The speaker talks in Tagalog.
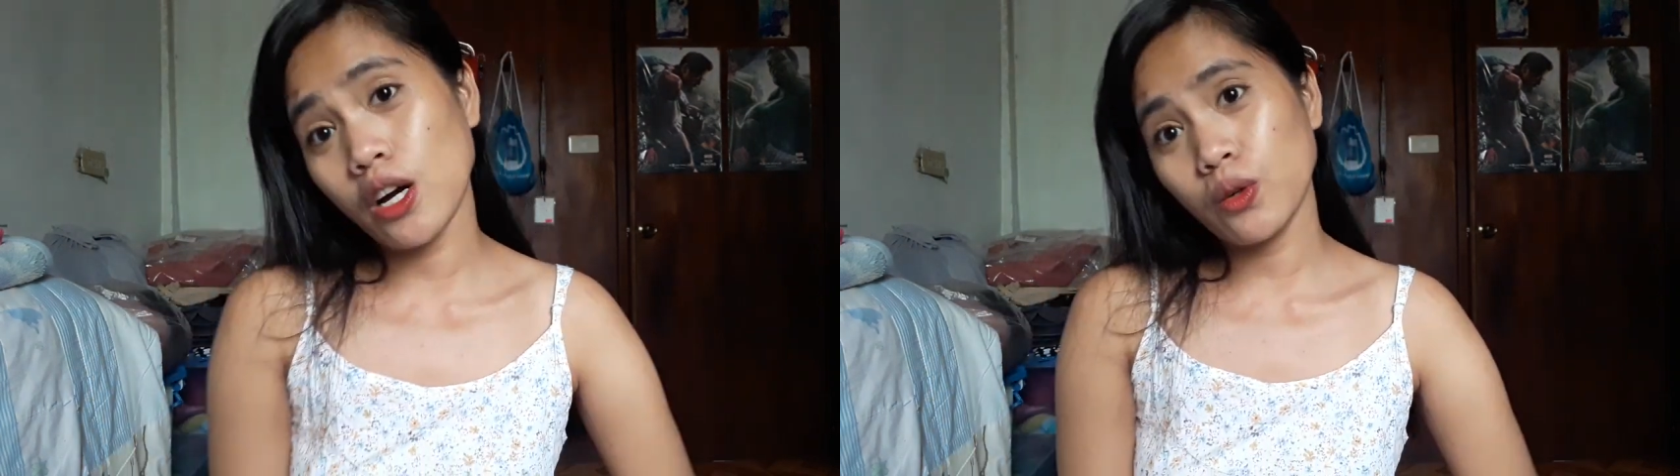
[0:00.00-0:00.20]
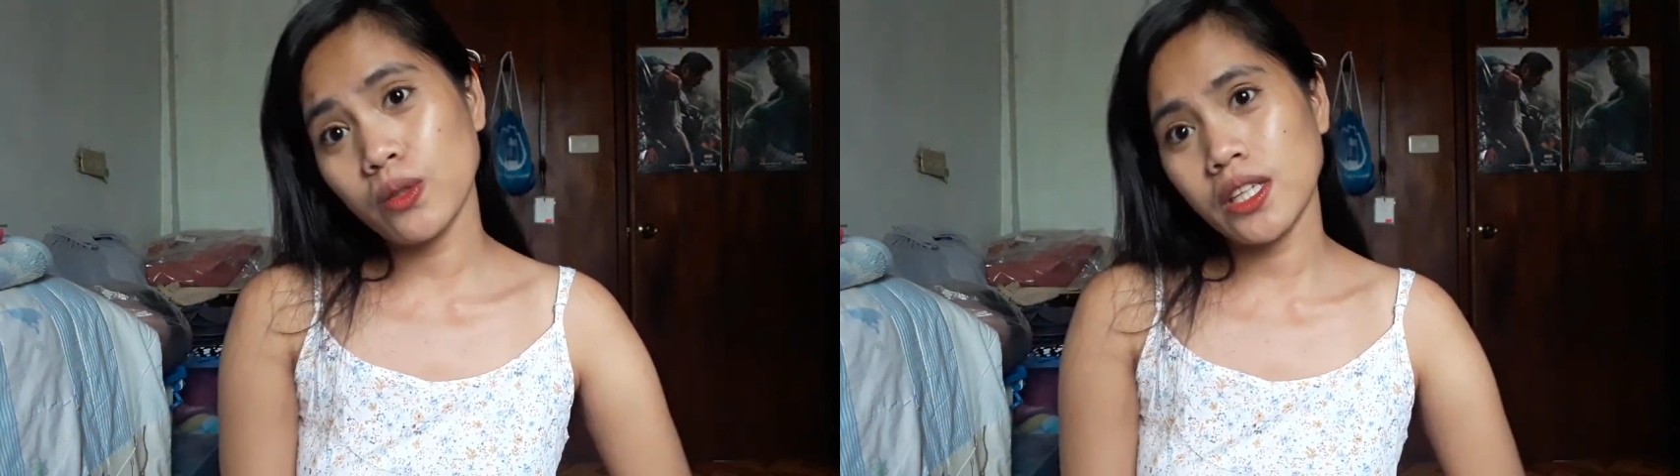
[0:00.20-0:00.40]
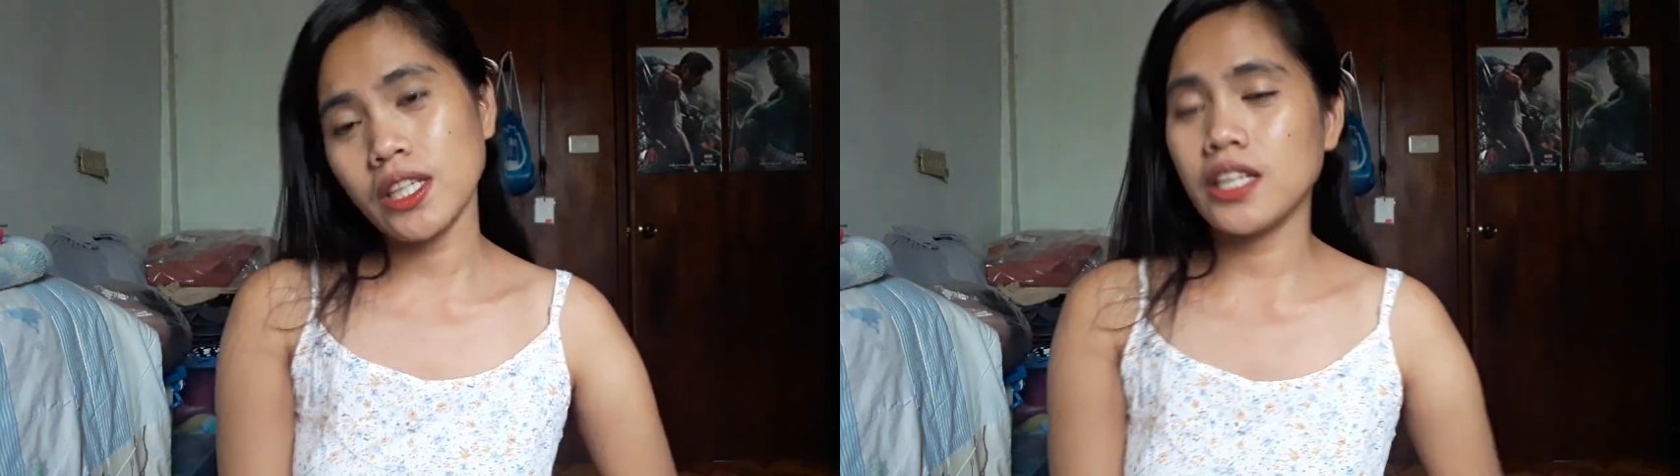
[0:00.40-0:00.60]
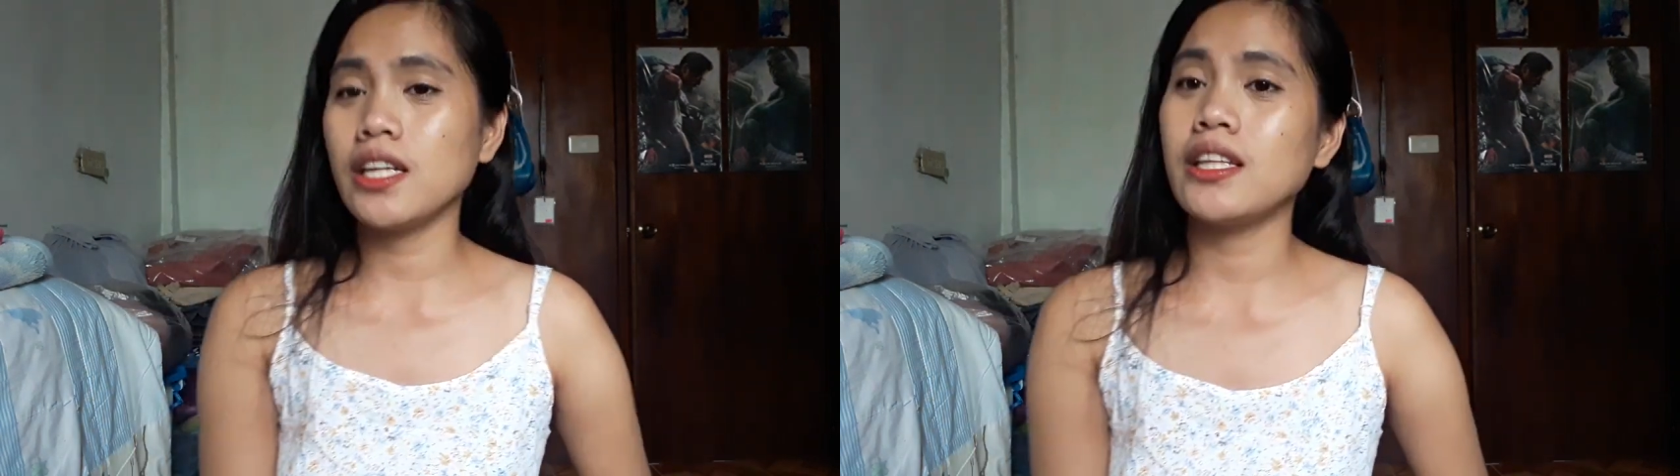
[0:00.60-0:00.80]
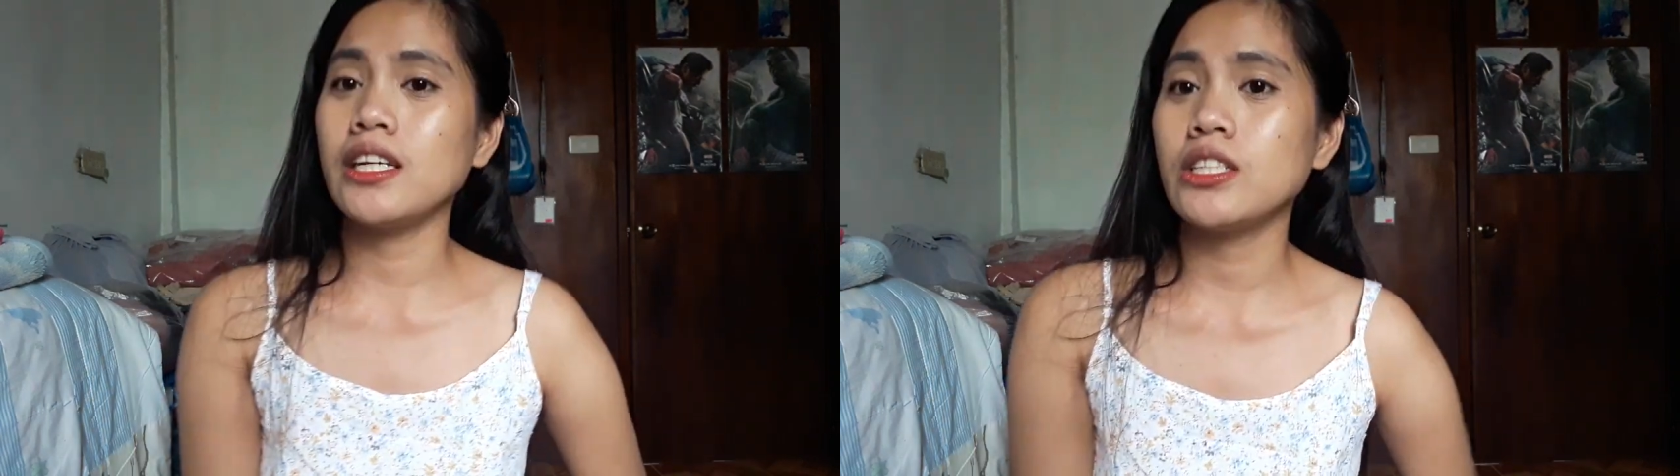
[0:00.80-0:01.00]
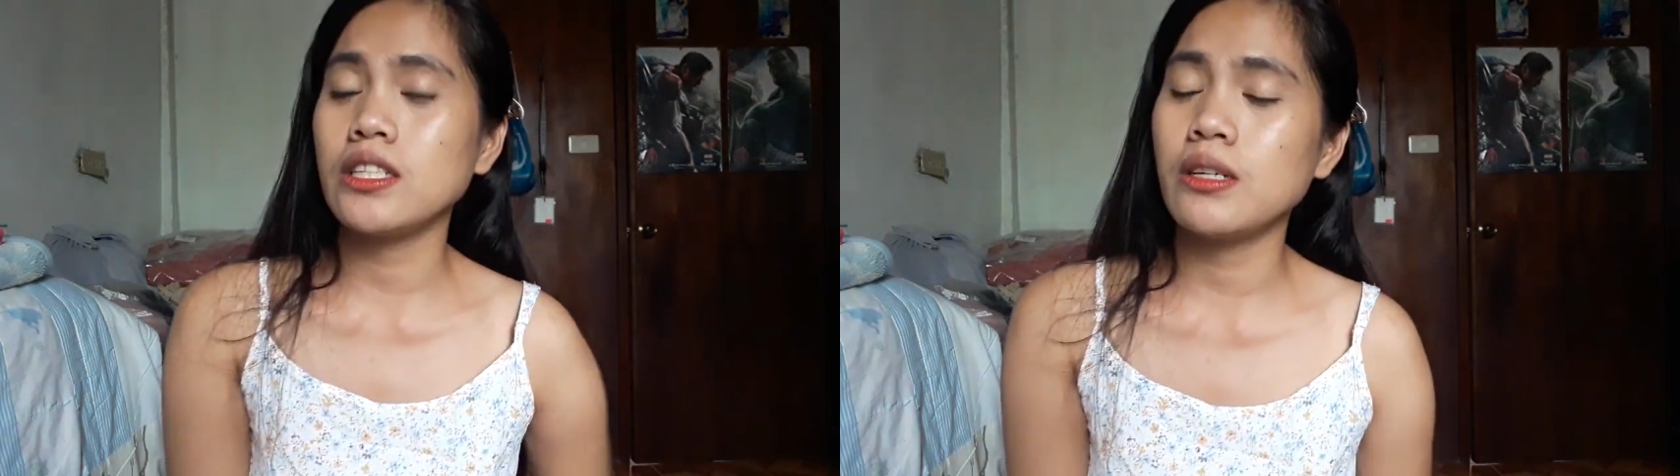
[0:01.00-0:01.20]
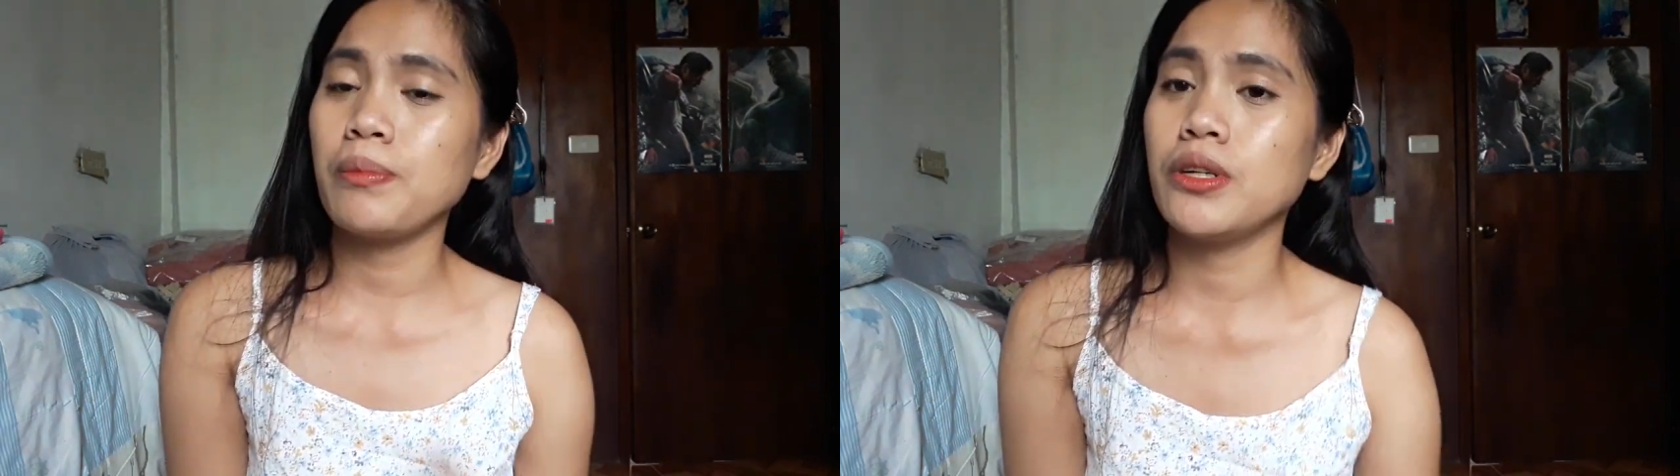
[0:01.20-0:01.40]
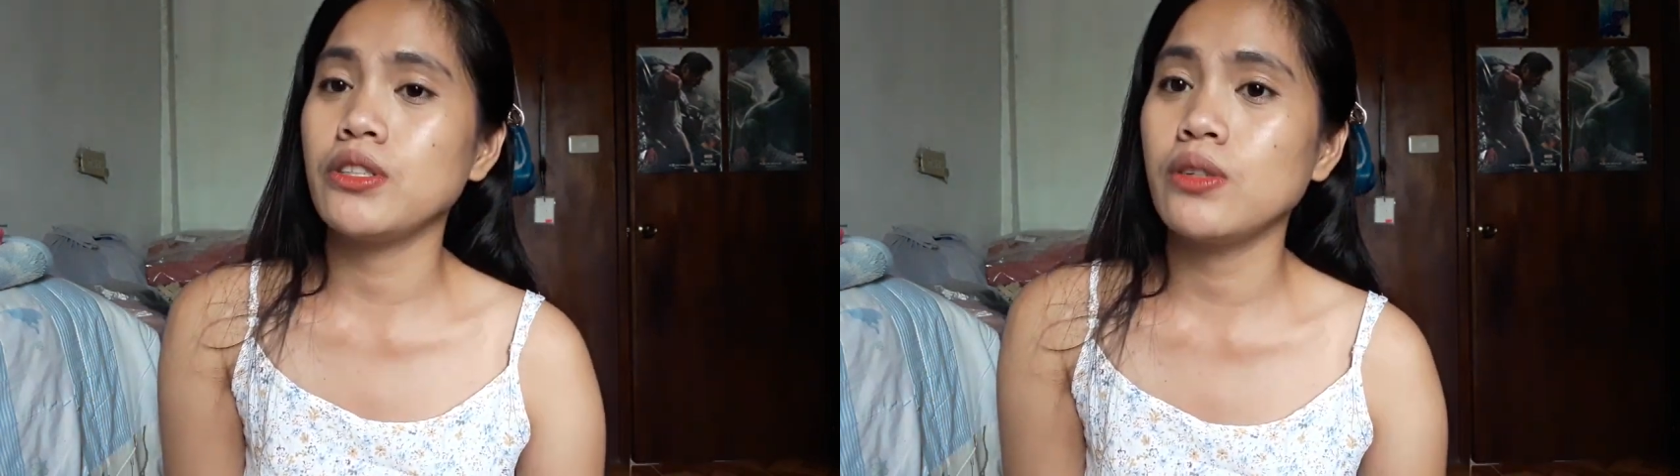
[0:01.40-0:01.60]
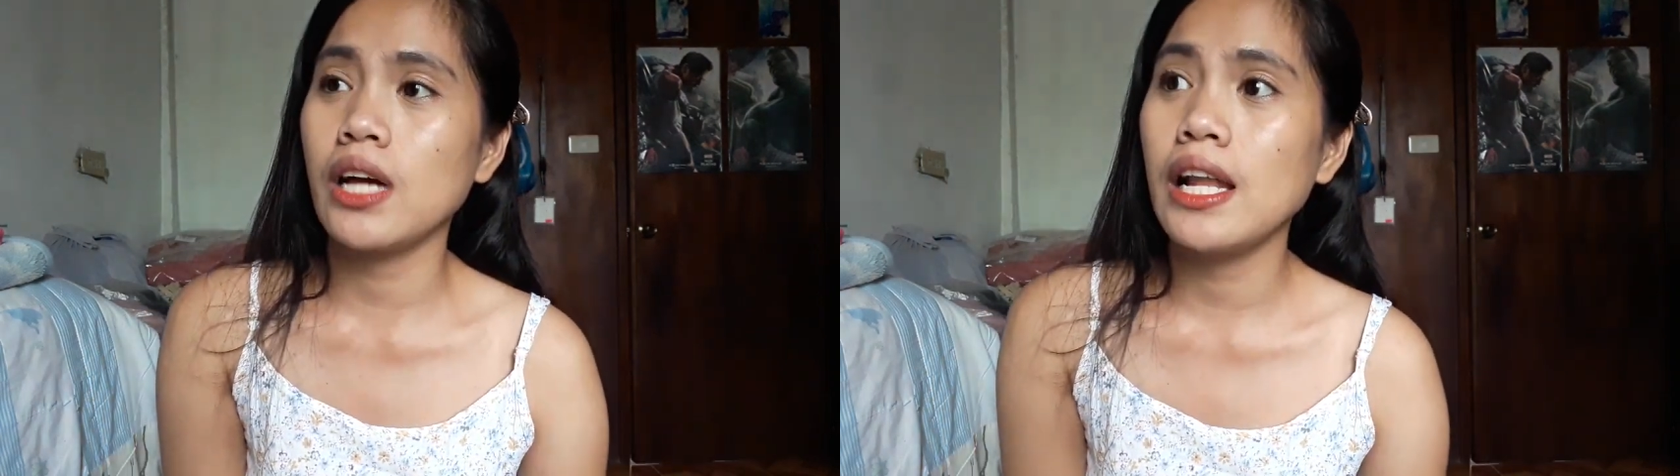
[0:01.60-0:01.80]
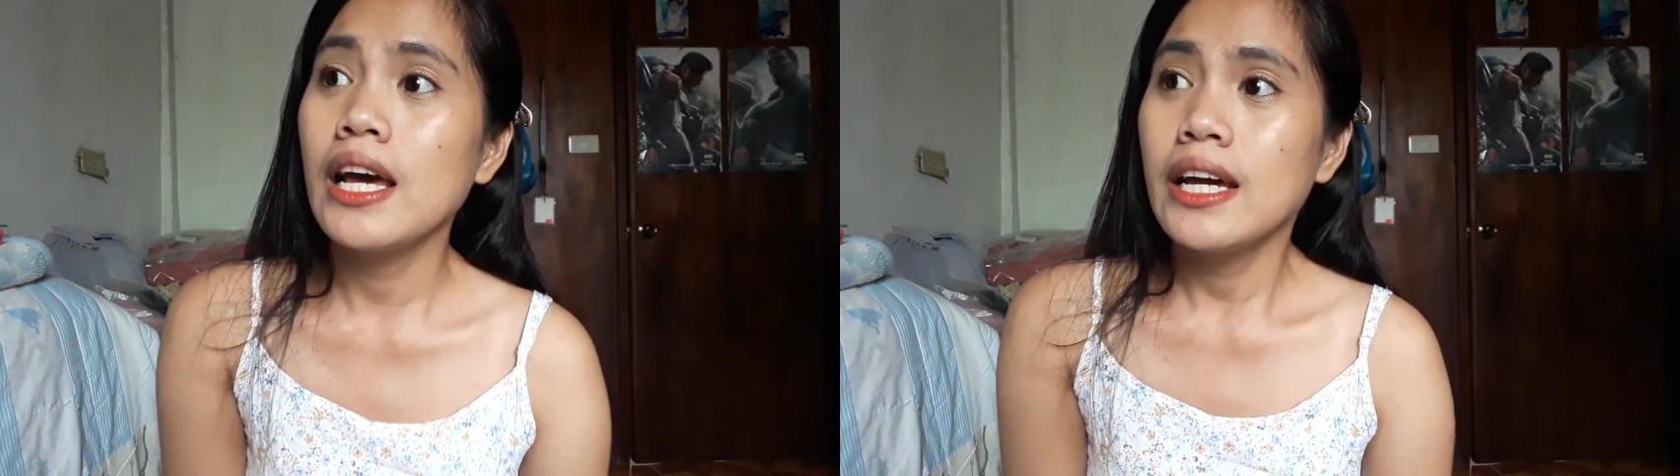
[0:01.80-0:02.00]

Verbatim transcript: kung titignan din siya sa personal.